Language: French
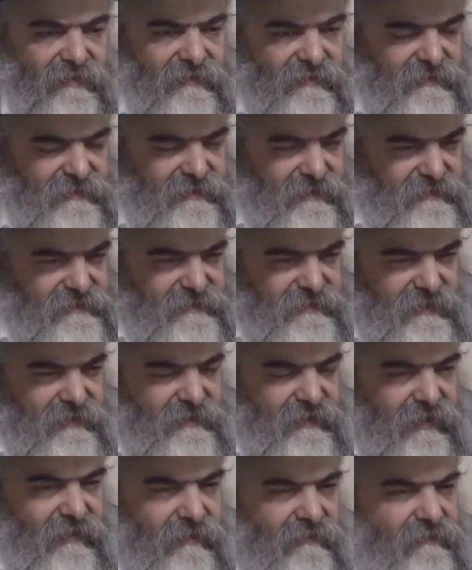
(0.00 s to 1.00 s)

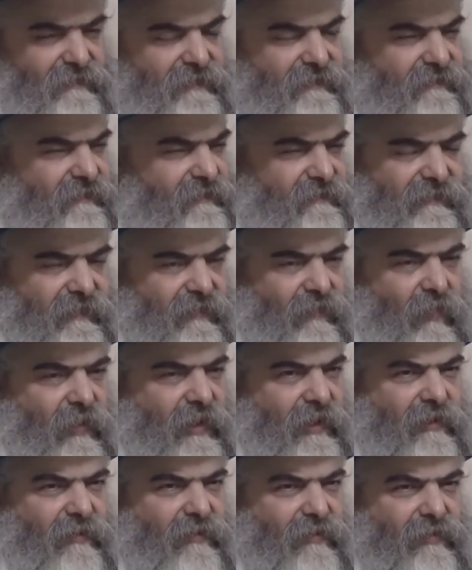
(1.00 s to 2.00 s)
C'est-à-dire, c'est
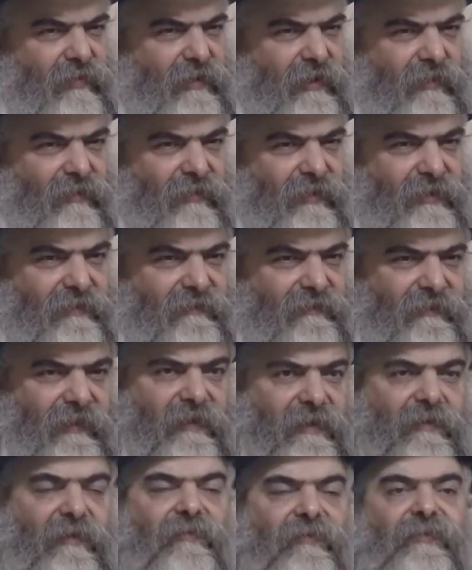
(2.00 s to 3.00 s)
quoi la conquête
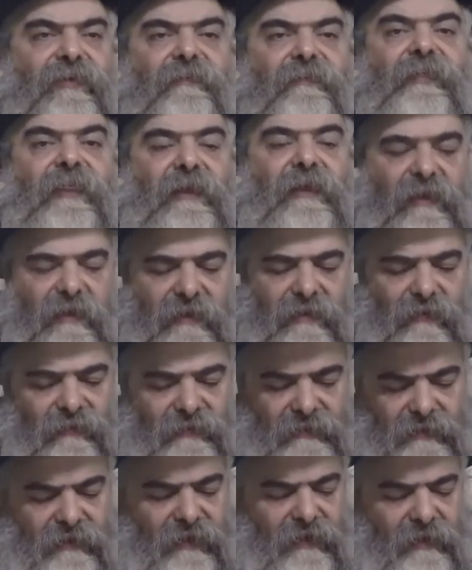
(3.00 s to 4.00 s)
d'Israël
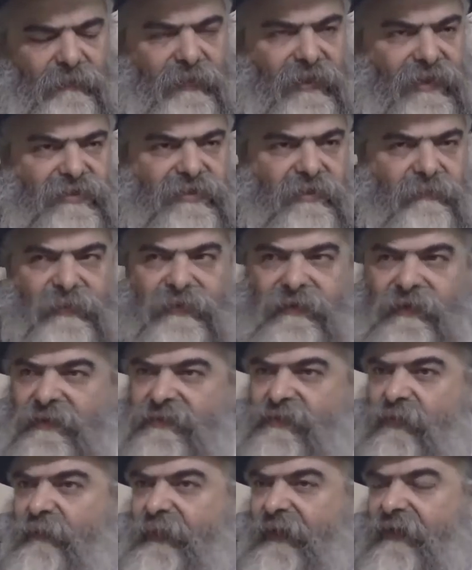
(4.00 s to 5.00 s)
Dans la
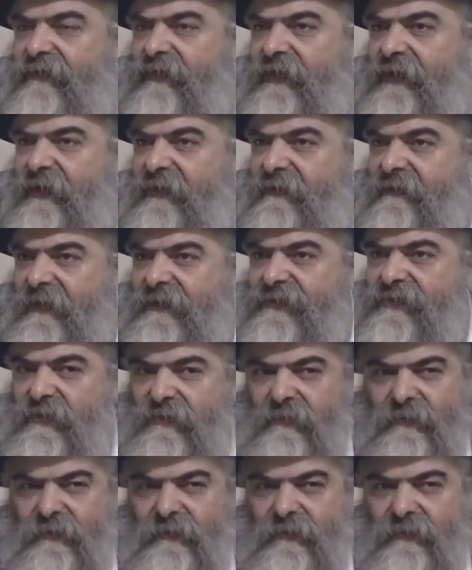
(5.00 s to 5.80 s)
Pintras, on parle de l'héritage.